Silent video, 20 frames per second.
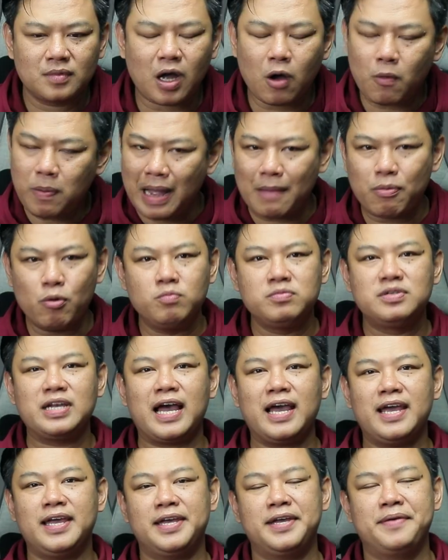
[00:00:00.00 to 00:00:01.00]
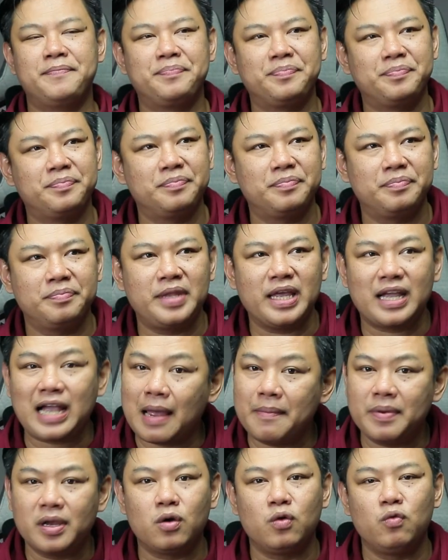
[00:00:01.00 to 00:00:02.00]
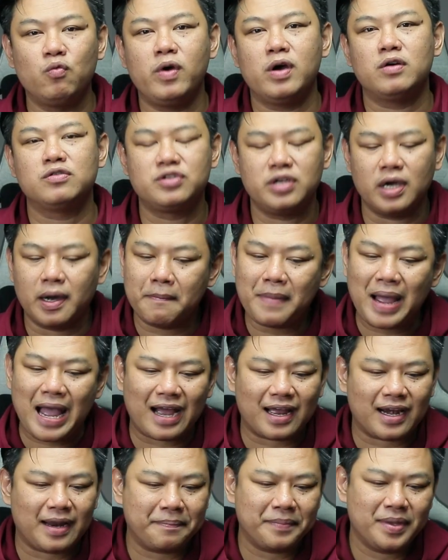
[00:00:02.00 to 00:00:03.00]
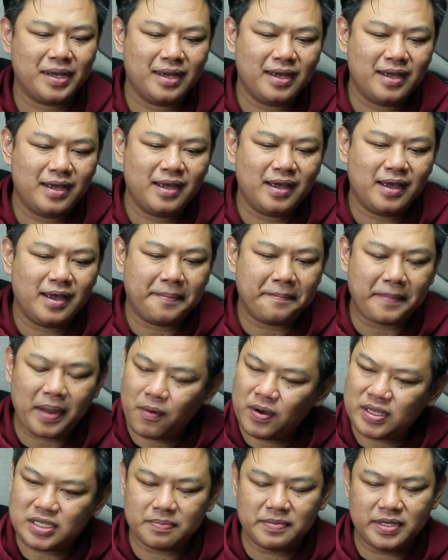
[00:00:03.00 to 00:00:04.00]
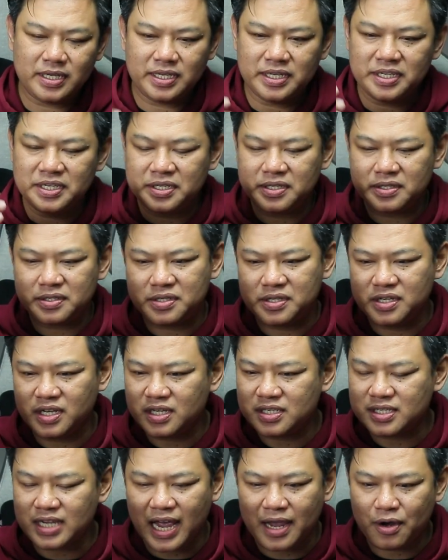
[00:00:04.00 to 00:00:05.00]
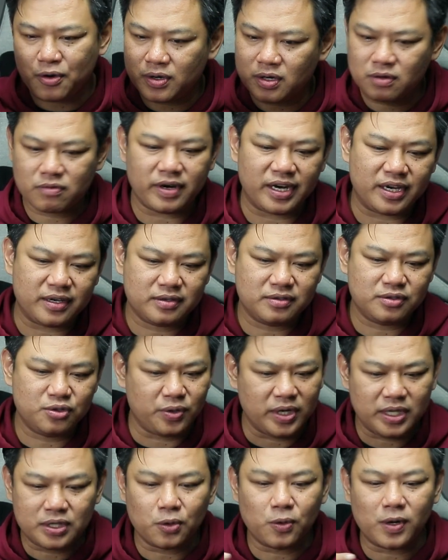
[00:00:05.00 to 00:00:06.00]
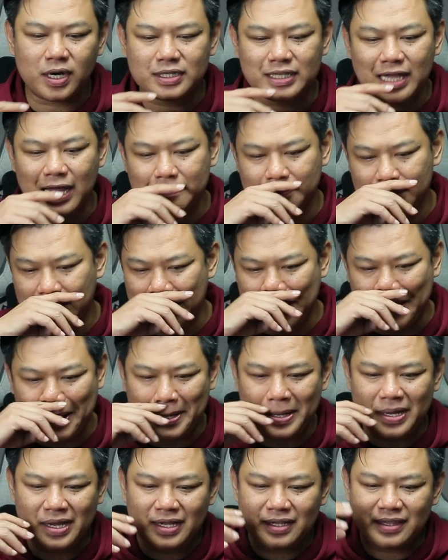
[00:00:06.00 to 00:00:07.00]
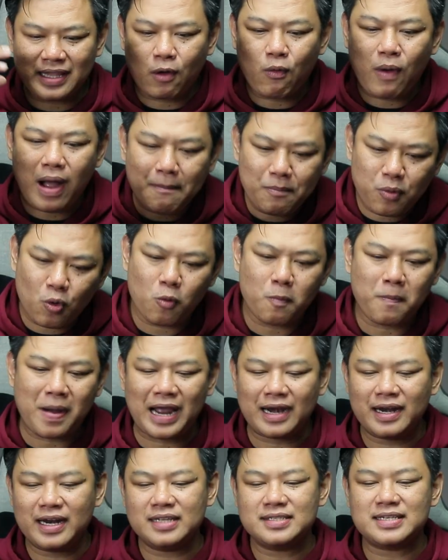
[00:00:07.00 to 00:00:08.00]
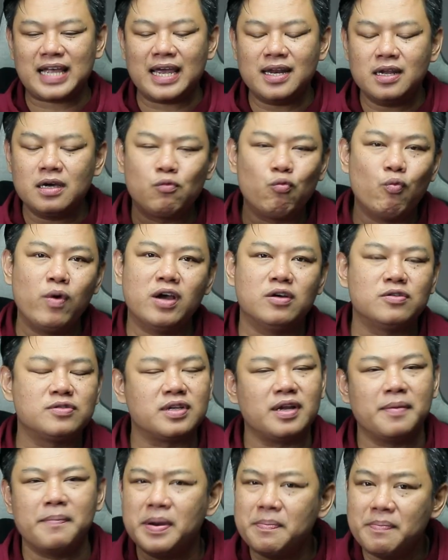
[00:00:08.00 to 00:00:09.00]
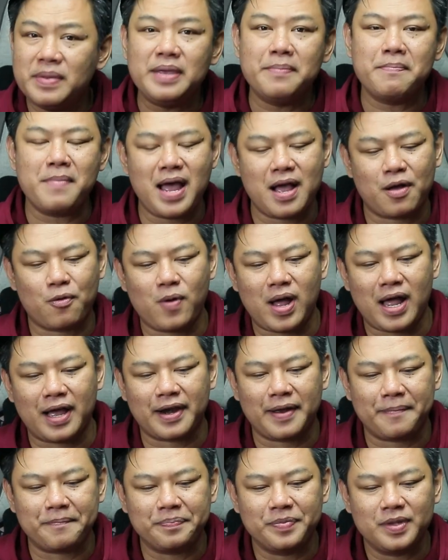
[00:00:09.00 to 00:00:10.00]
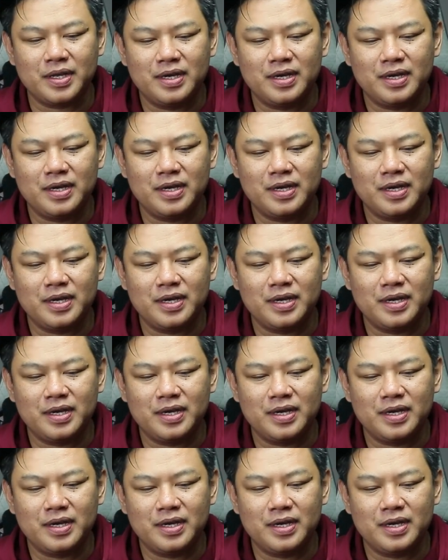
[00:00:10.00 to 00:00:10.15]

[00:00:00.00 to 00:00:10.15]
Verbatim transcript: เขาภาคภูมิใจในการเป็นคนเวลส์อย่างมากครับแม้ว่าจะมีเชื้อสายคนอังกฤษอยู่ในตัวก็ตามแต่ความผูกพันในสายเลือดเวลส์มันมีมากกว่าครับ